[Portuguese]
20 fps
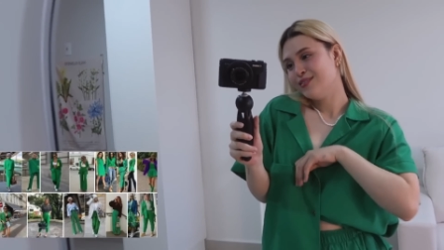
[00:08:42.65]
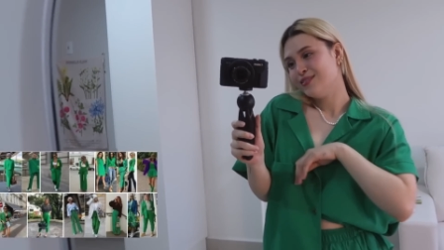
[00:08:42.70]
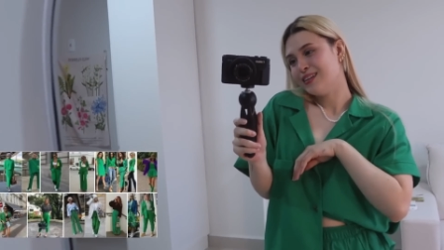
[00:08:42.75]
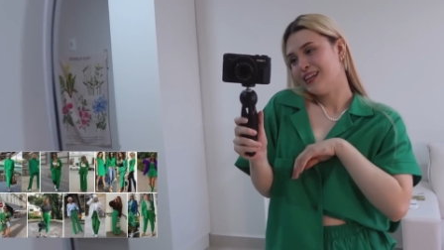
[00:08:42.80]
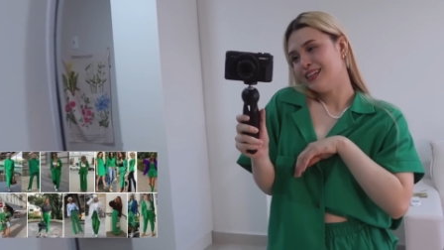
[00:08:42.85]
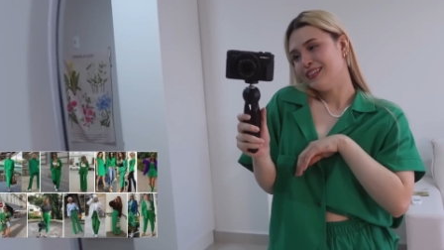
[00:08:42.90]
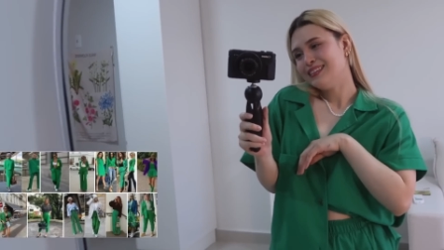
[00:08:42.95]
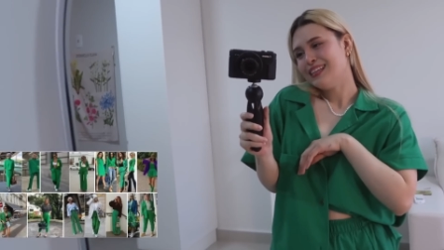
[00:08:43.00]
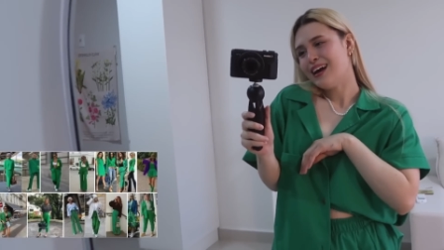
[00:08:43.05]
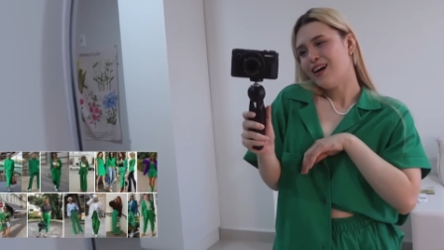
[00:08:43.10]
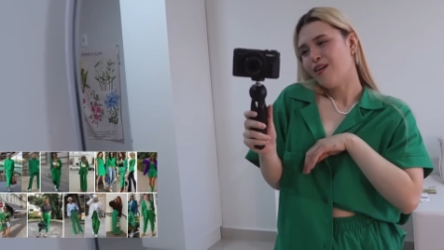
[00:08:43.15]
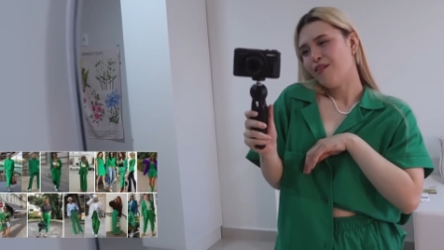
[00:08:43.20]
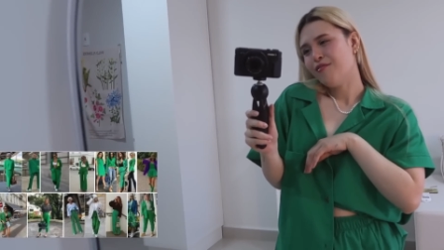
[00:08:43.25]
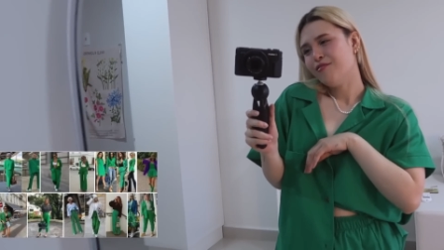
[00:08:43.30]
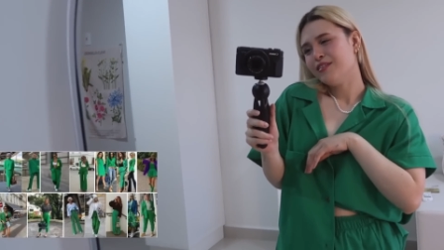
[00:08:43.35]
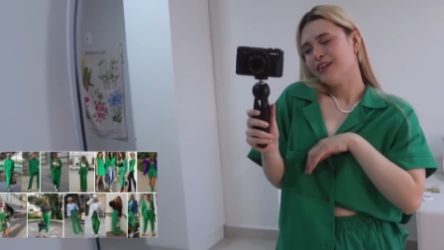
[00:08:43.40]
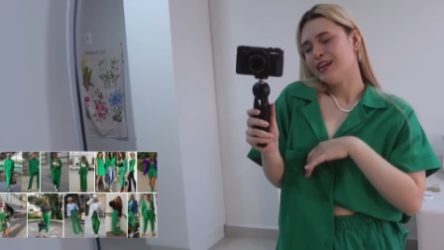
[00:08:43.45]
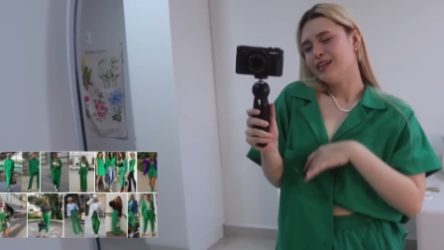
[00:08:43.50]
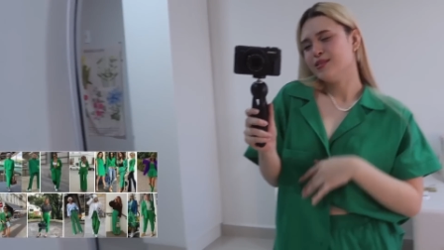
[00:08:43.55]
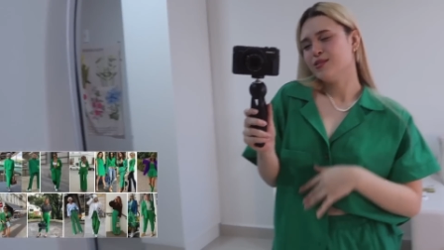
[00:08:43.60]
no Natal,
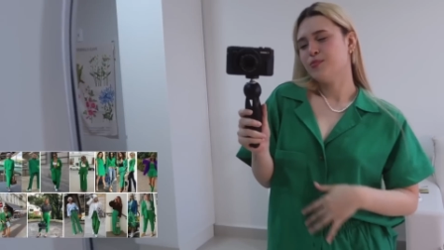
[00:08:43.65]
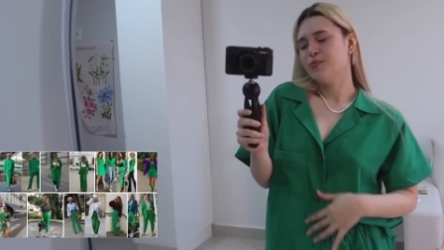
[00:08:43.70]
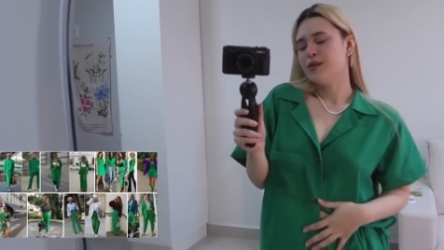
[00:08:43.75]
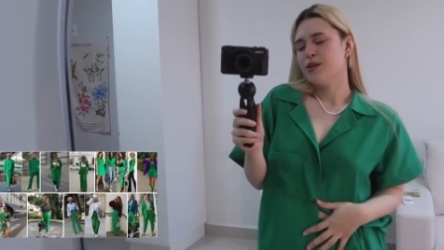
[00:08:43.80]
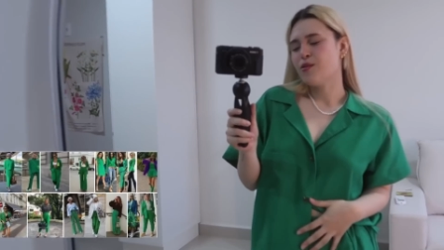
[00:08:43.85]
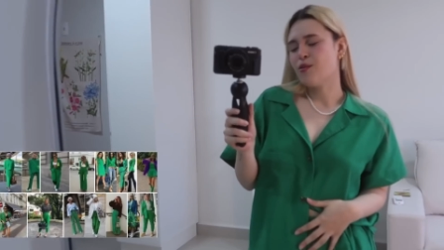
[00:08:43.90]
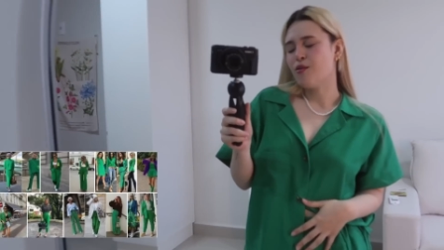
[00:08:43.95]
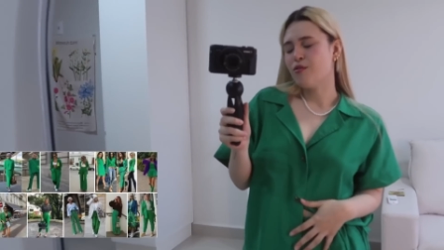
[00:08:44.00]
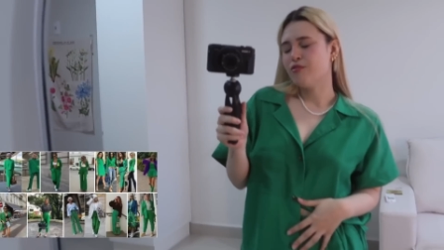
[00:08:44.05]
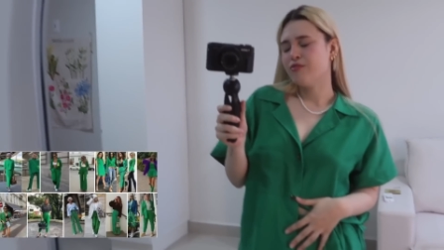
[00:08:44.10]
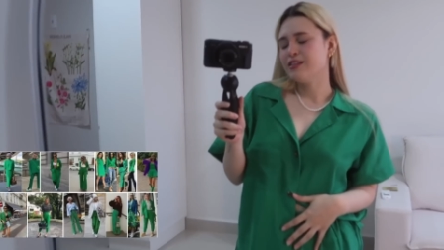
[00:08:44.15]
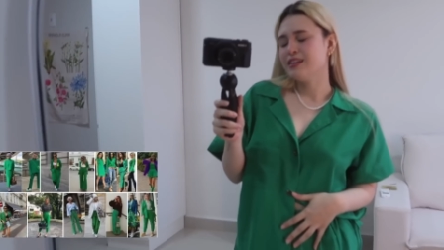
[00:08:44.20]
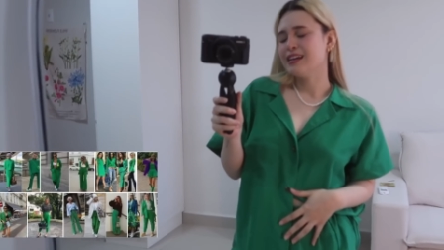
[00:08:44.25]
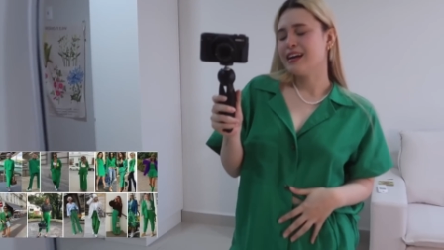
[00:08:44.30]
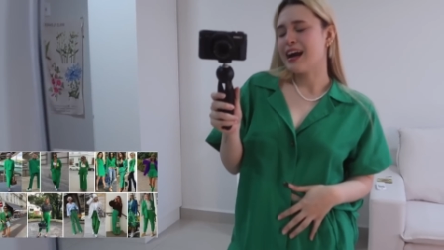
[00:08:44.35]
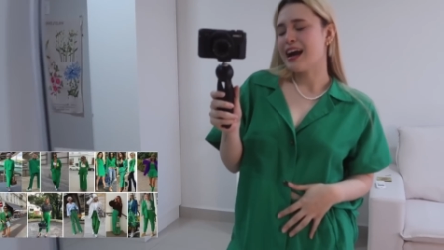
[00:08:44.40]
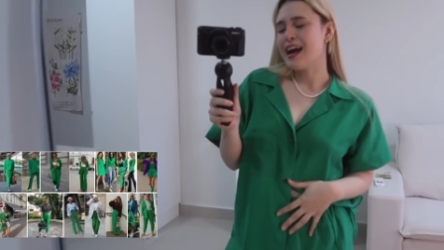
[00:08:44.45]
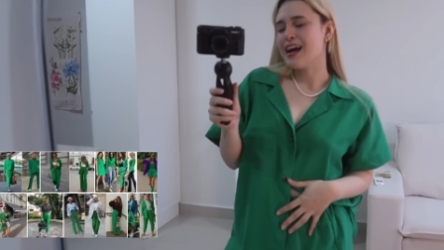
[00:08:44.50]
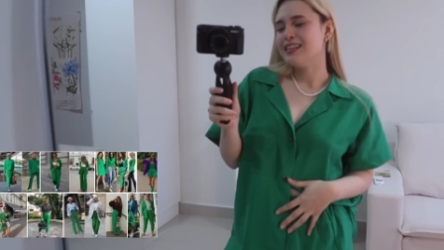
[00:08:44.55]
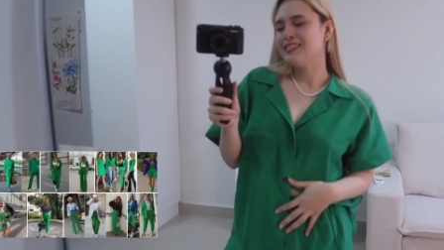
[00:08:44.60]
ficar super confi em
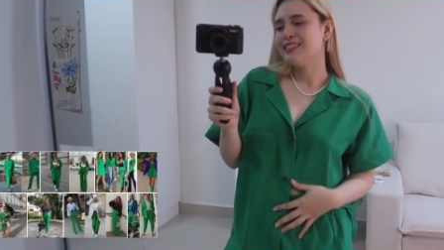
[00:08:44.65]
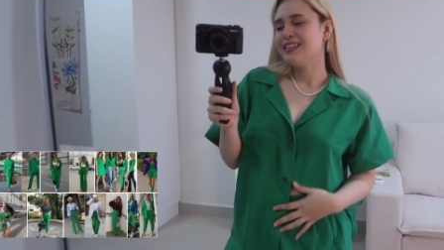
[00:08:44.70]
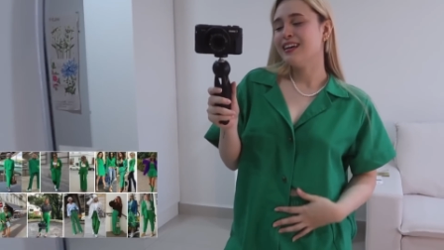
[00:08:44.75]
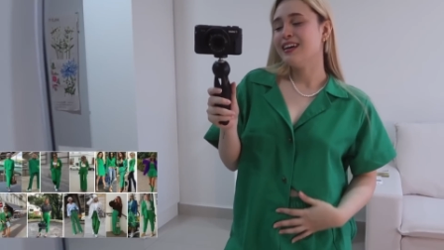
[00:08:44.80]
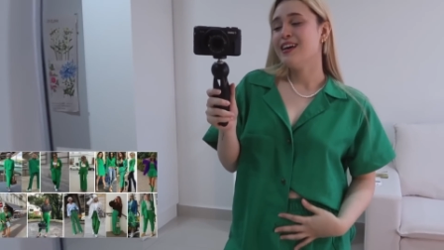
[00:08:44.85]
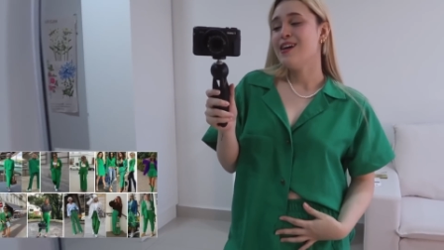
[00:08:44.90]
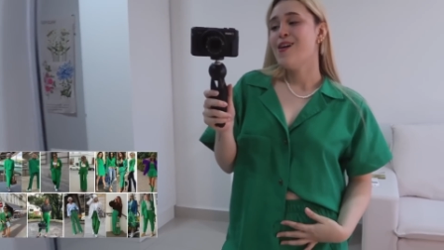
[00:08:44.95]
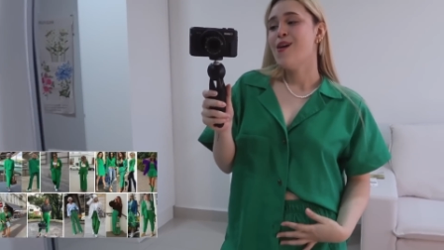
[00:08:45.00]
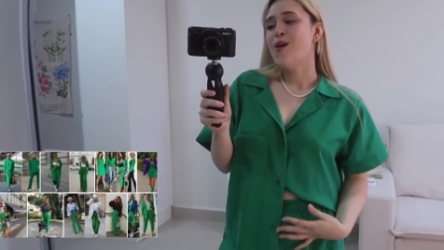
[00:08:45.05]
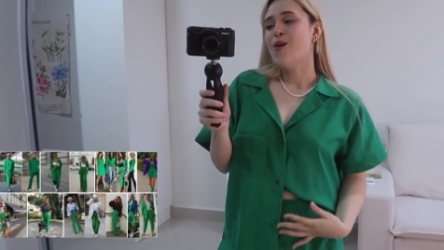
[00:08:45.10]
casa,